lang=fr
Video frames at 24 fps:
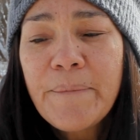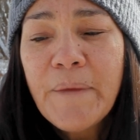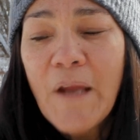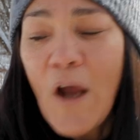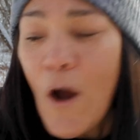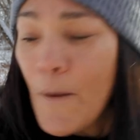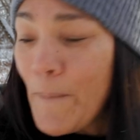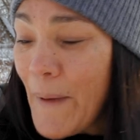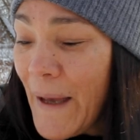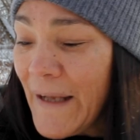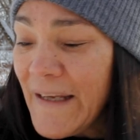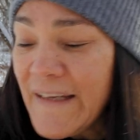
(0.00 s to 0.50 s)
Il
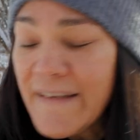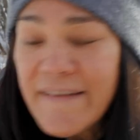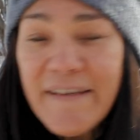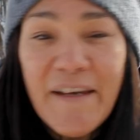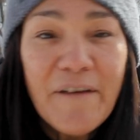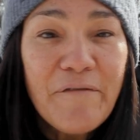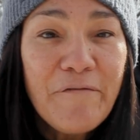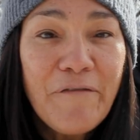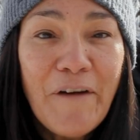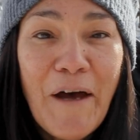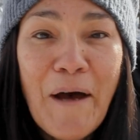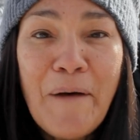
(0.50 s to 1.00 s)
a parlé de sa
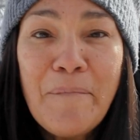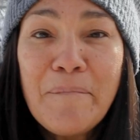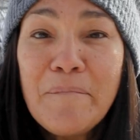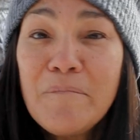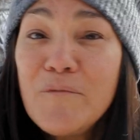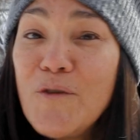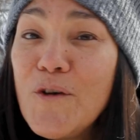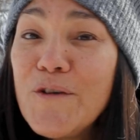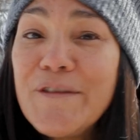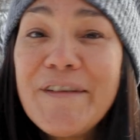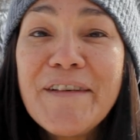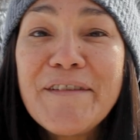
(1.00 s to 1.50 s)
femme,
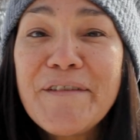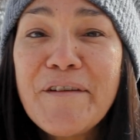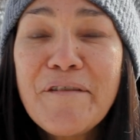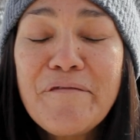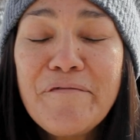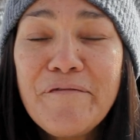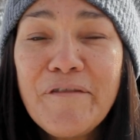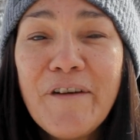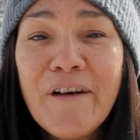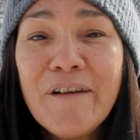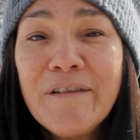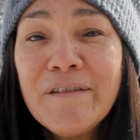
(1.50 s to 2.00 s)
de ses
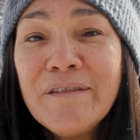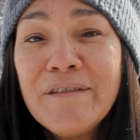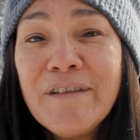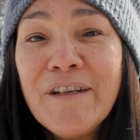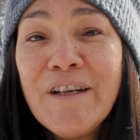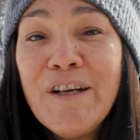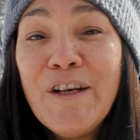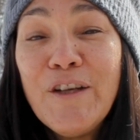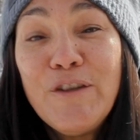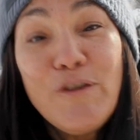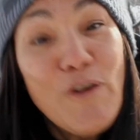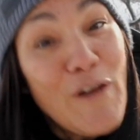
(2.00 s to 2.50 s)
enfants,
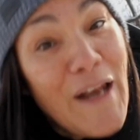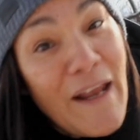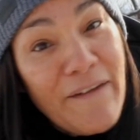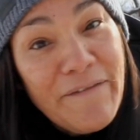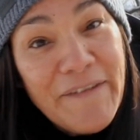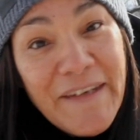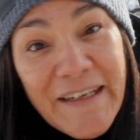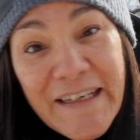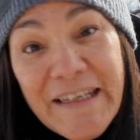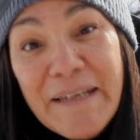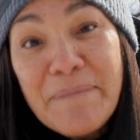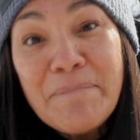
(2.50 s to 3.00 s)
de la
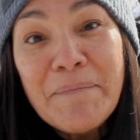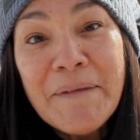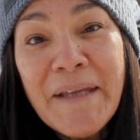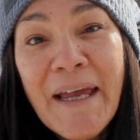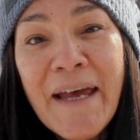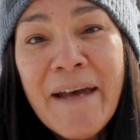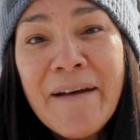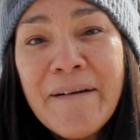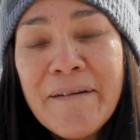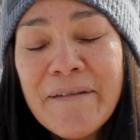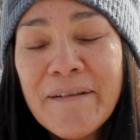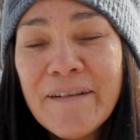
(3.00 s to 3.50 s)
vie qu'il
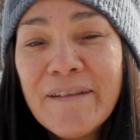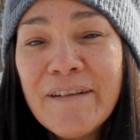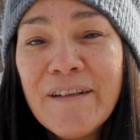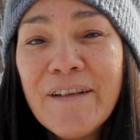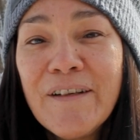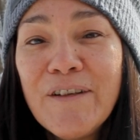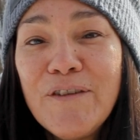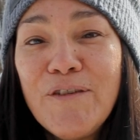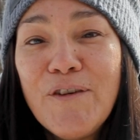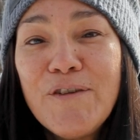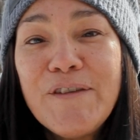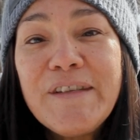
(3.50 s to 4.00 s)
menait
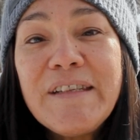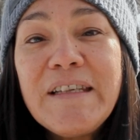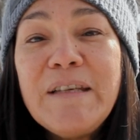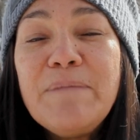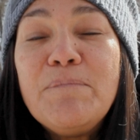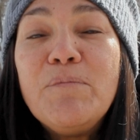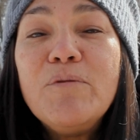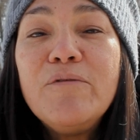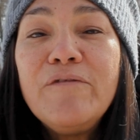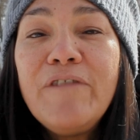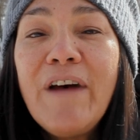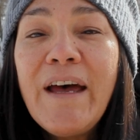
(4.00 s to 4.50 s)
de ce qu'il
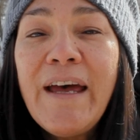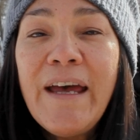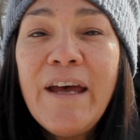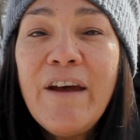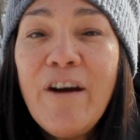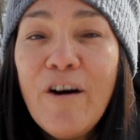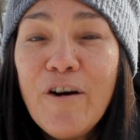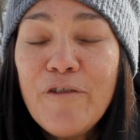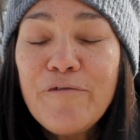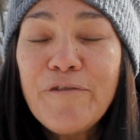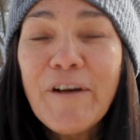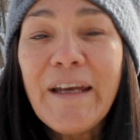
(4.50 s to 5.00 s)
pouvait
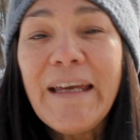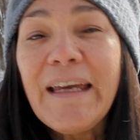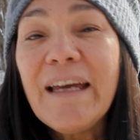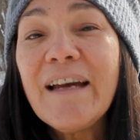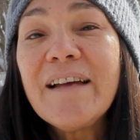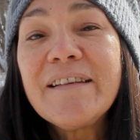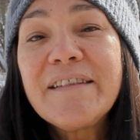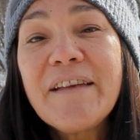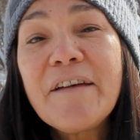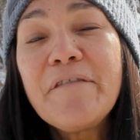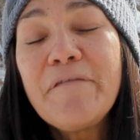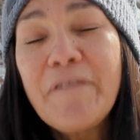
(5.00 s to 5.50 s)
offrir à
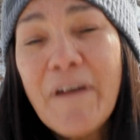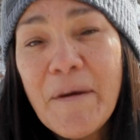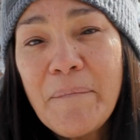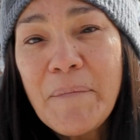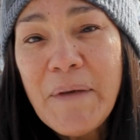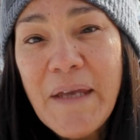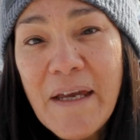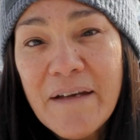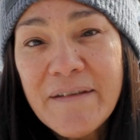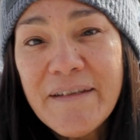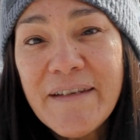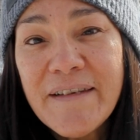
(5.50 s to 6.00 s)
sa femme
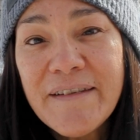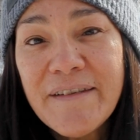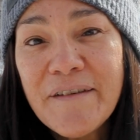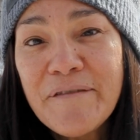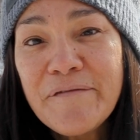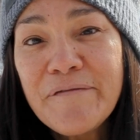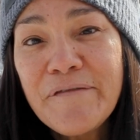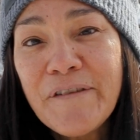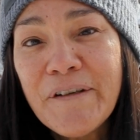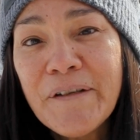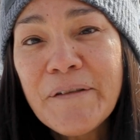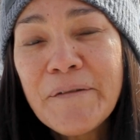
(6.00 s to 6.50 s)
et à ses
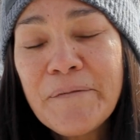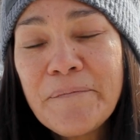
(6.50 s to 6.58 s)
enfants.